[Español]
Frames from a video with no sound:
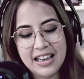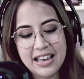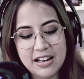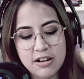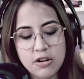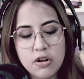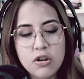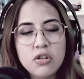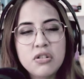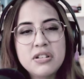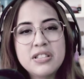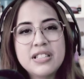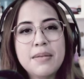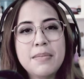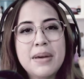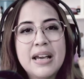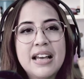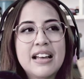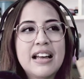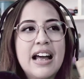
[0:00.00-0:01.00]
No, no es que
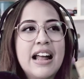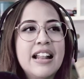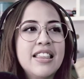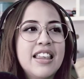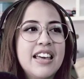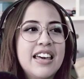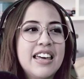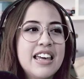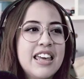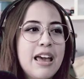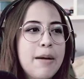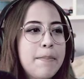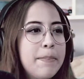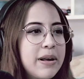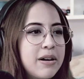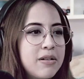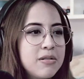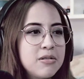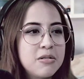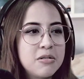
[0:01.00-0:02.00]
me encante que haya
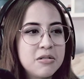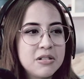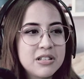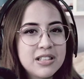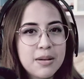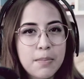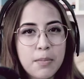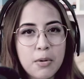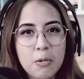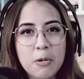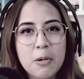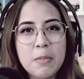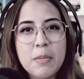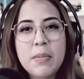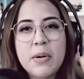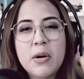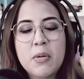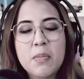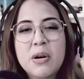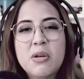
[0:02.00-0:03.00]
perros con este problema,
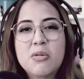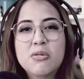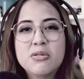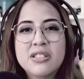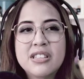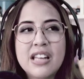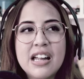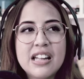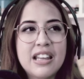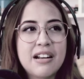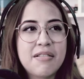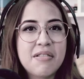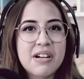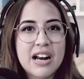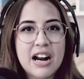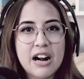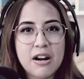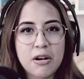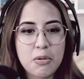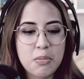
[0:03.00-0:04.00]
pero me gusta
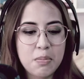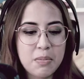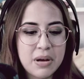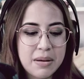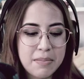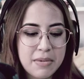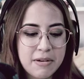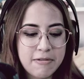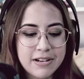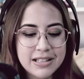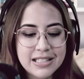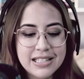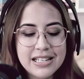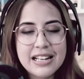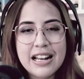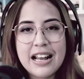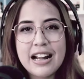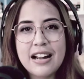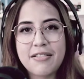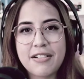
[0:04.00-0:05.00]
trabajarlo, me, me
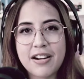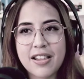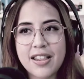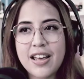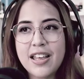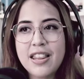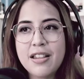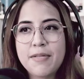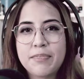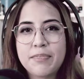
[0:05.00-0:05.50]
fascina la verdad.